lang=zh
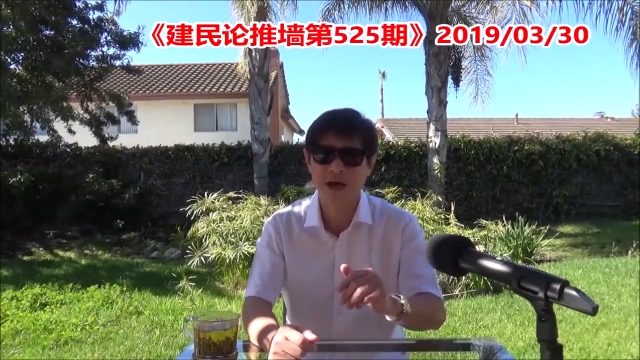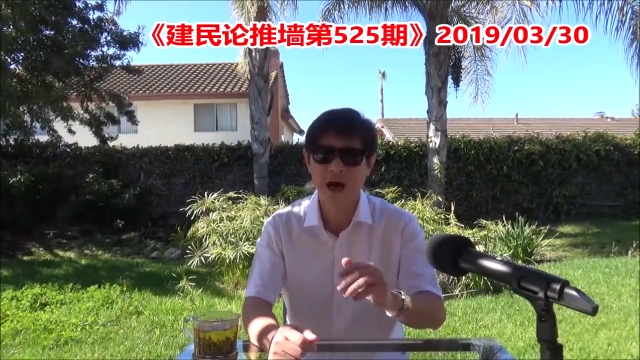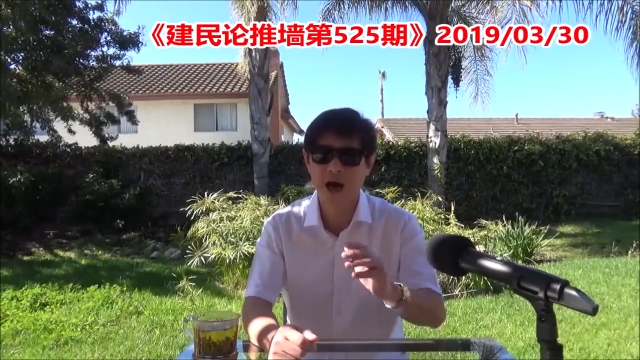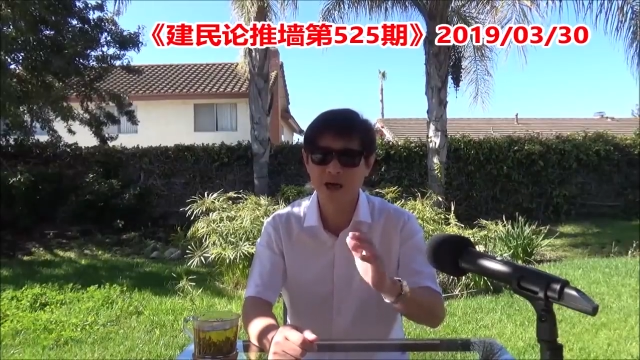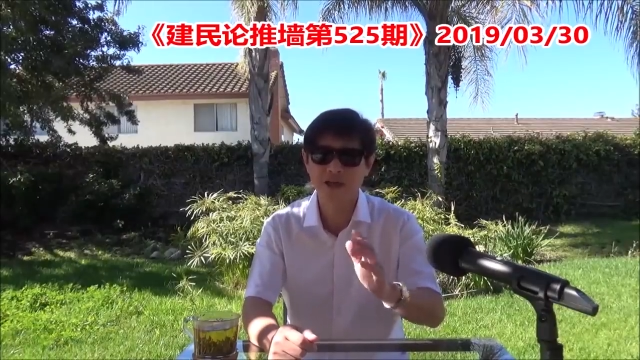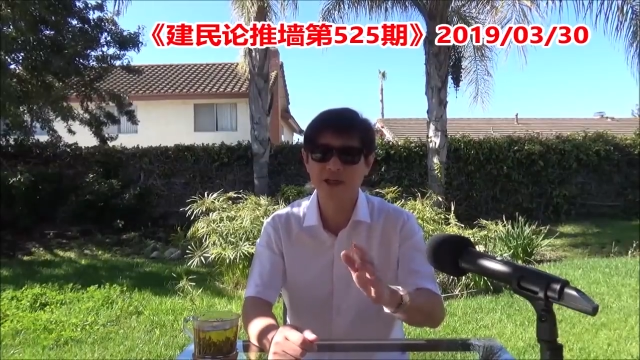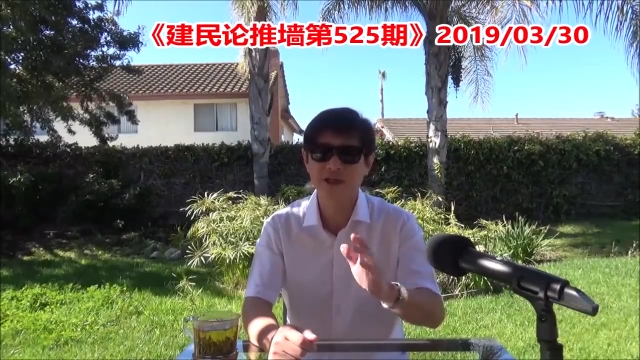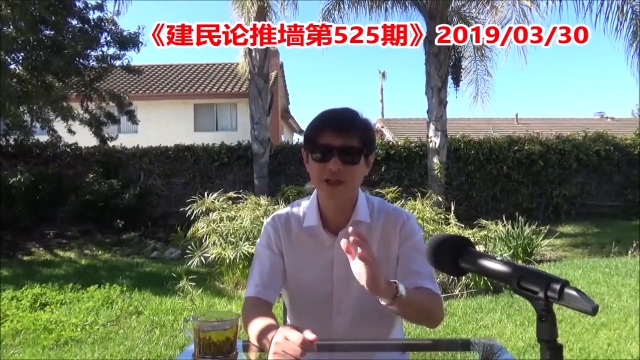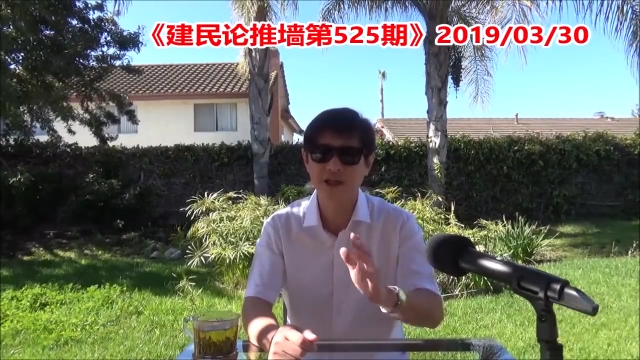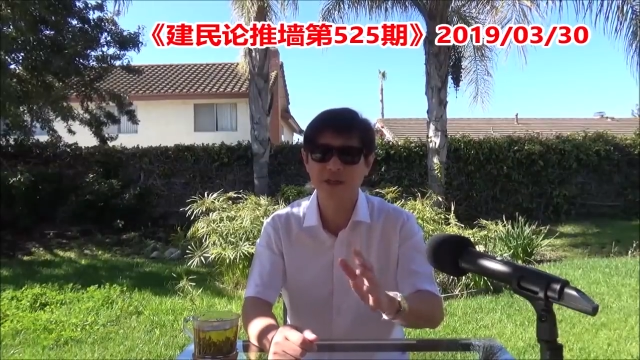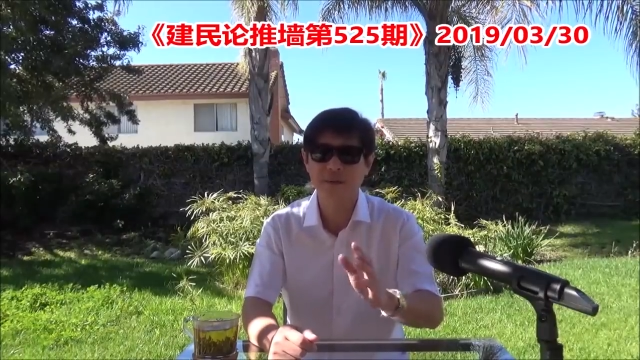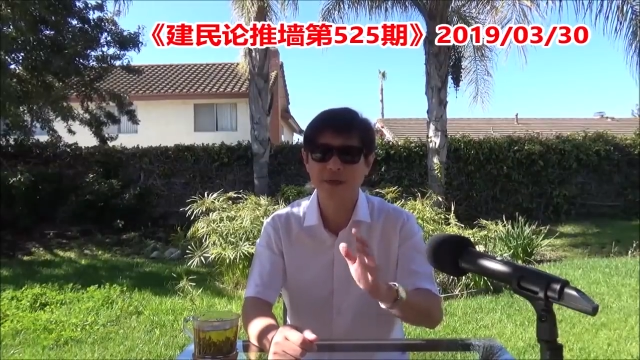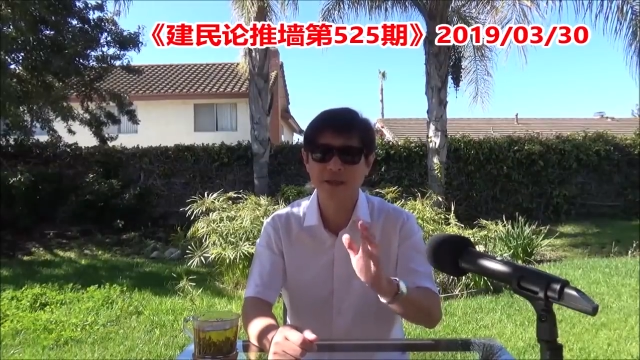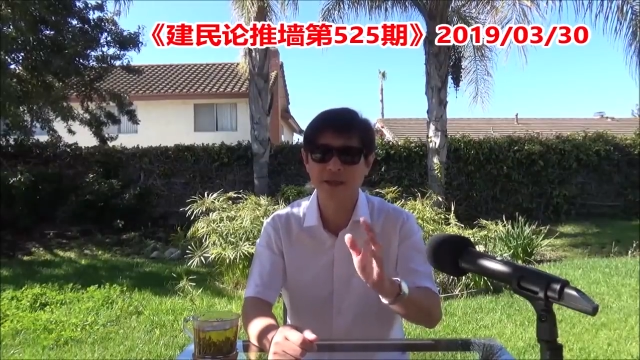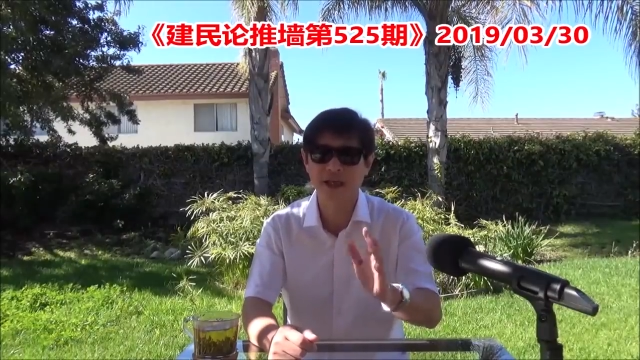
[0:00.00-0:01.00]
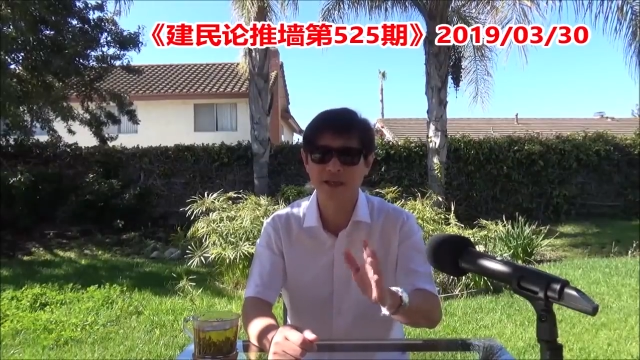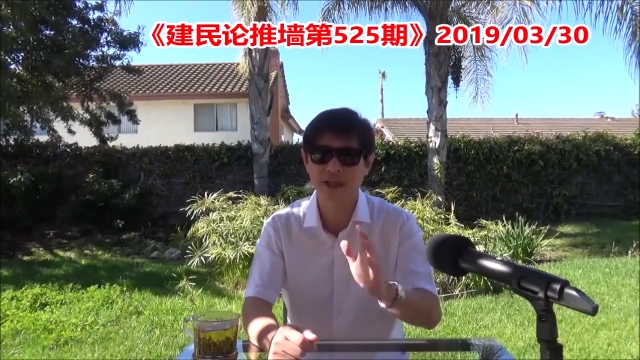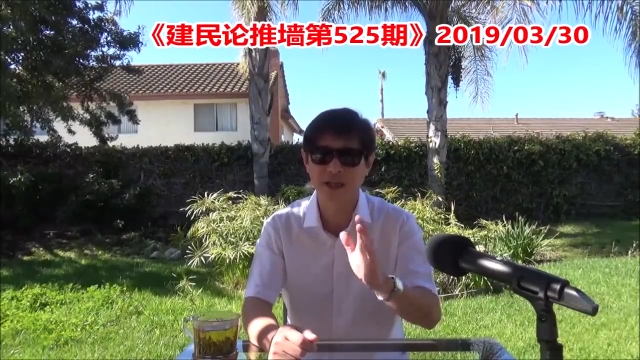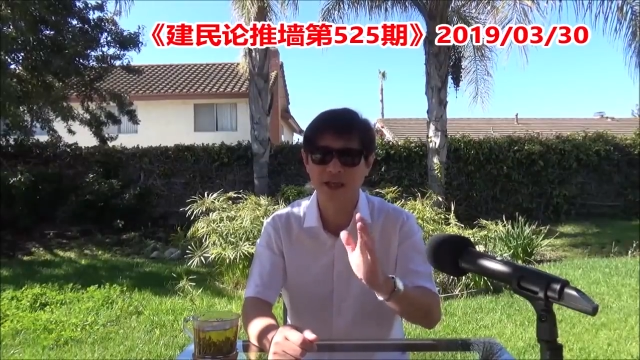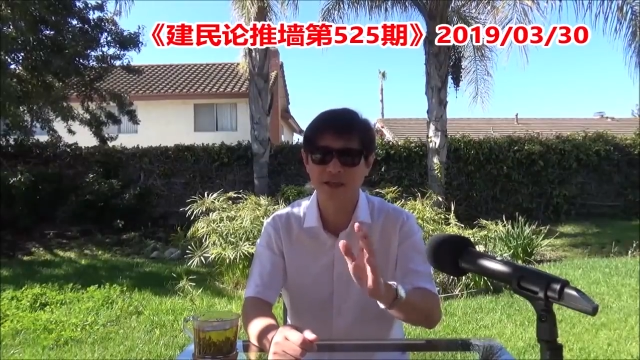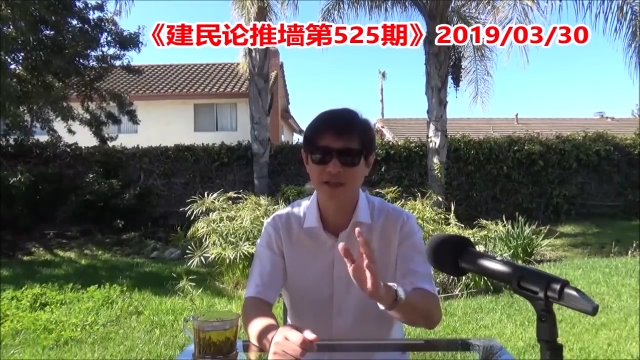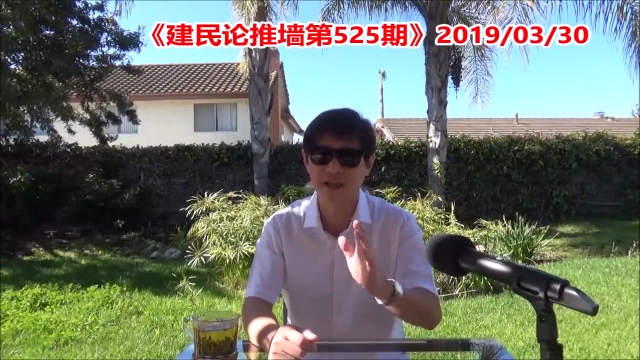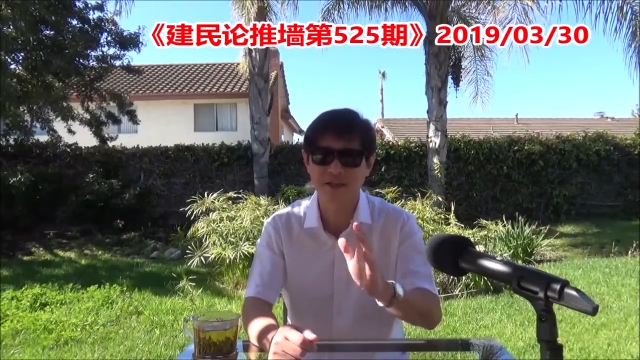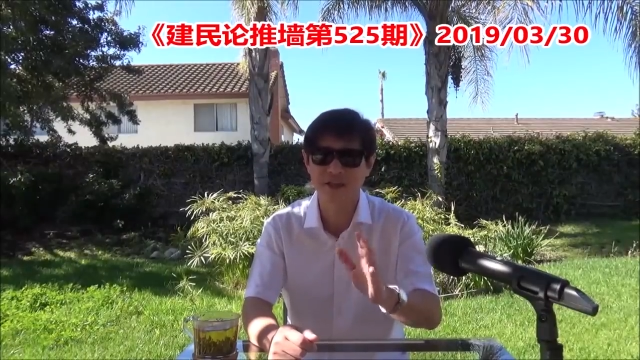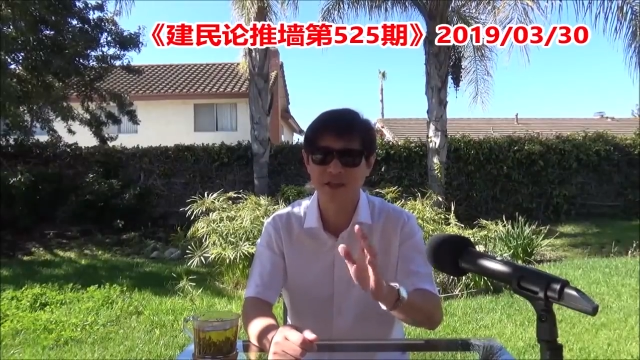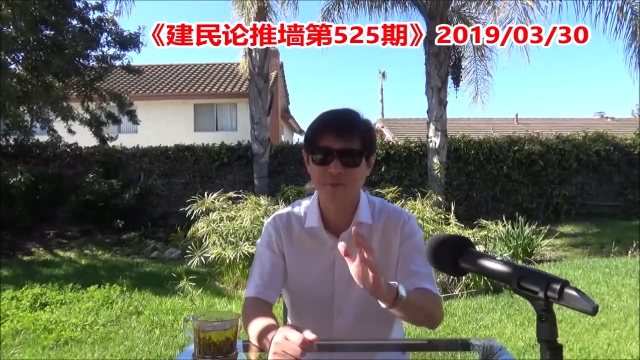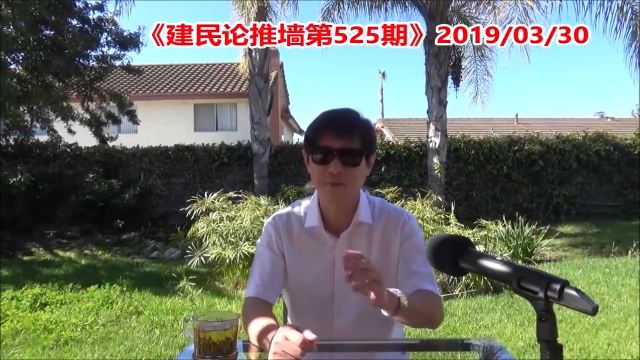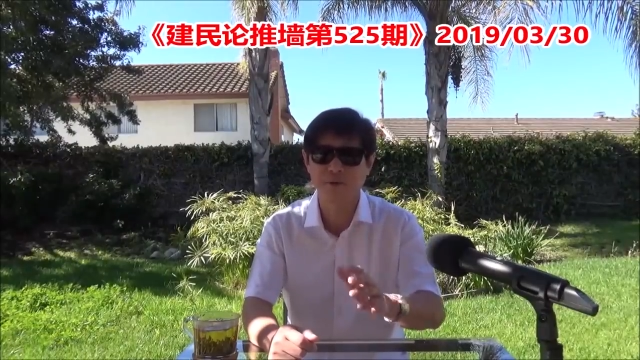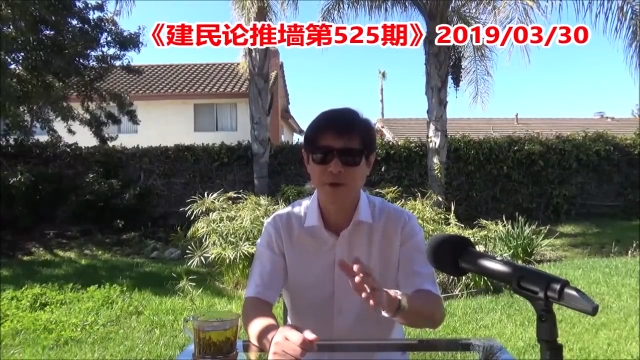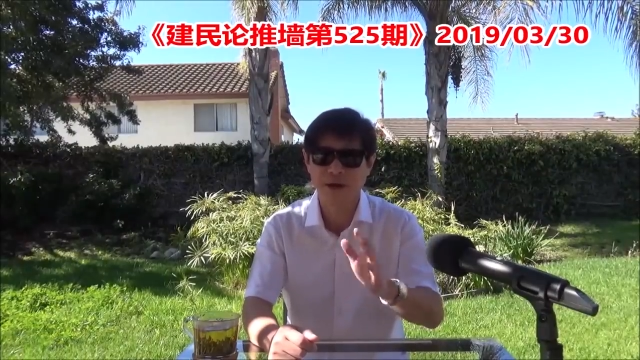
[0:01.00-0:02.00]
而且习近平他现在身体
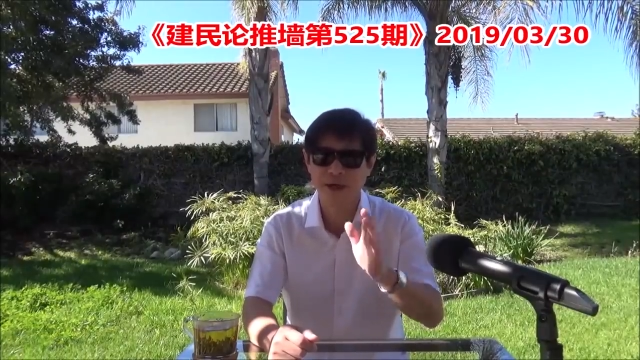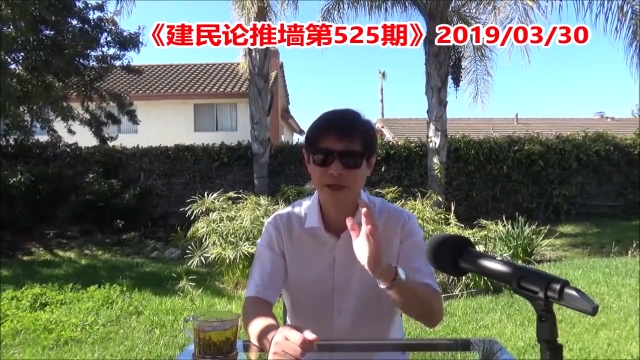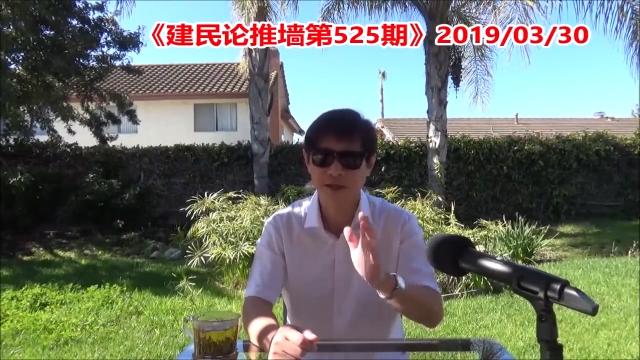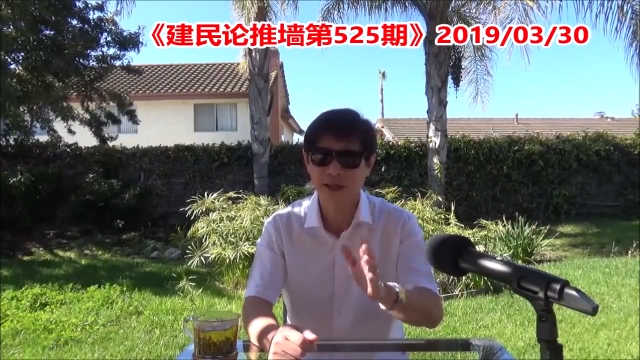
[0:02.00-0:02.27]
不稳，